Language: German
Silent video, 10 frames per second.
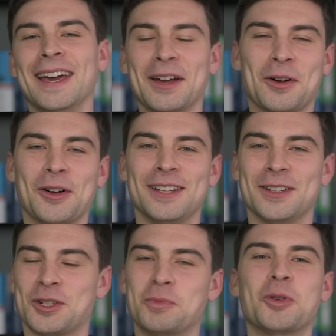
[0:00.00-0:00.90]

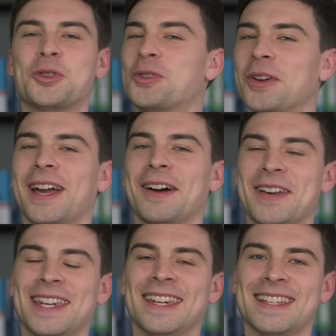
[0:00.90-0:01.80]
goldenen Schmuckstück am
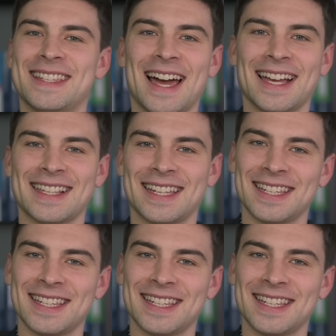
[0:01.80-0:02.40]
Ende des Tages,